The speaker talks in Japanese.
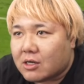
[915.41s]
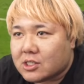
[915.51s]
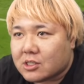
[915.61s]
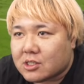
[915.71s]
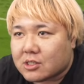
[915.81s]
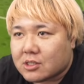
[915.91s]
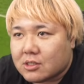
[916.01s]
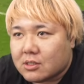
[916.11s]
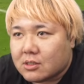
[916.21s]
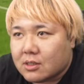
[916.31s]
チャンスチャンス
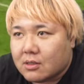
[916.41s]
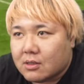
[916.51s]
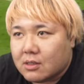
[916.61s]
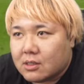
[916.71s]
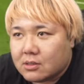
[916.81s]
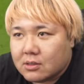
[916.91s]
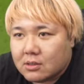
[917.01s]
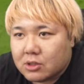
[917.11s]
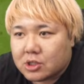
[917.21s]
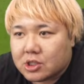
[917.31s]

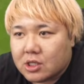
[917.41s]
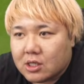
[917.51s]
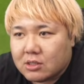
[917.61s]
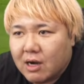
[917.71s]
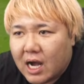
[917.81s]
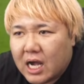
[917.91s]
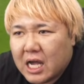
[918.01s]
よしうわ